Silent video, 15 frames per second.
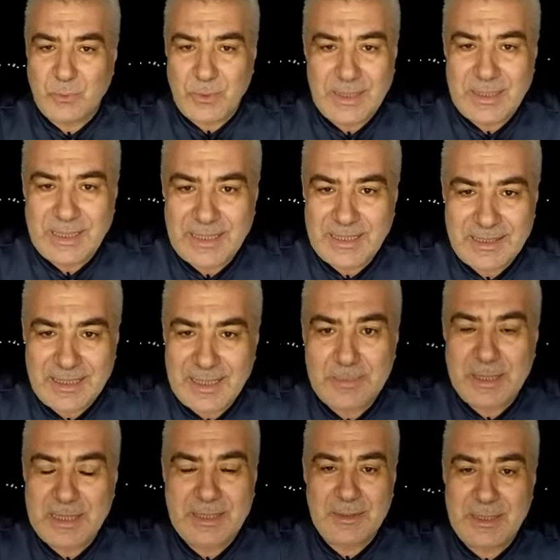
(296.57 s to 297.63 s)
والا
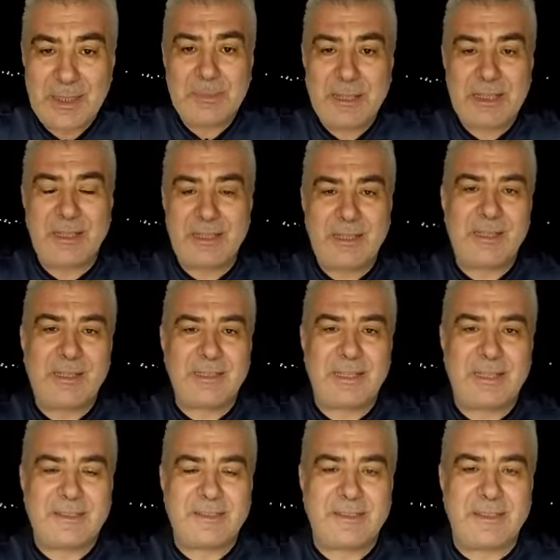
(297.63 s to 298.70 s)
لما لما
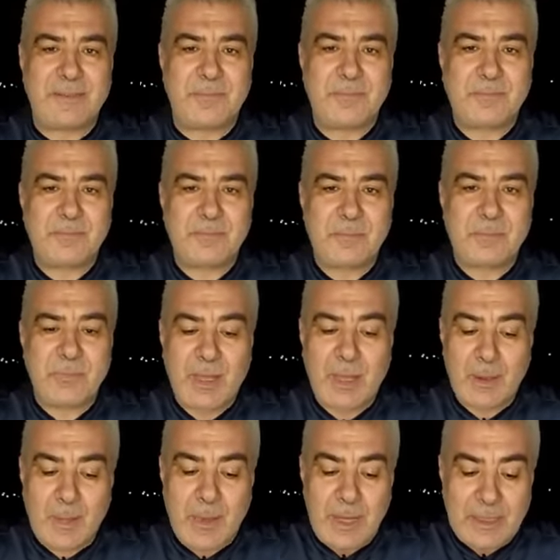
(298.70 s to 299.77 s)
خلقنا اصلا.
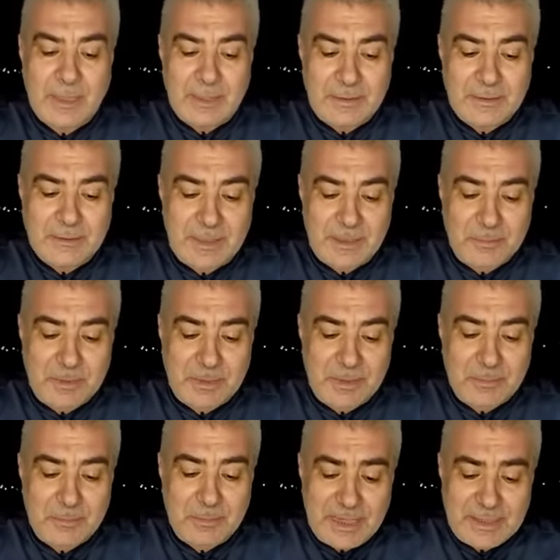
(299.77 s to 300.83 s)
طيب
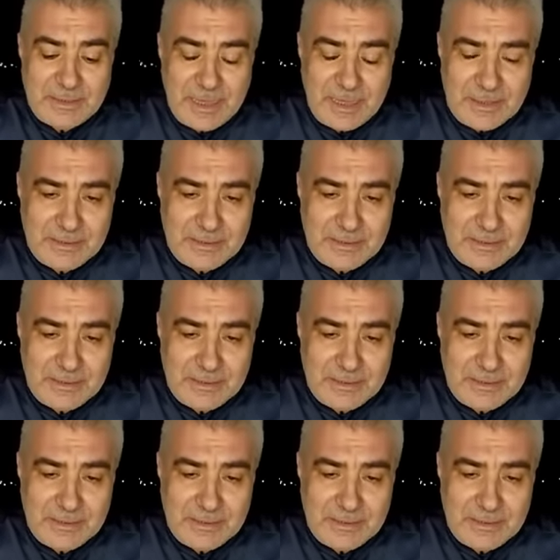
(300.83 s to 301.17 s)
بعد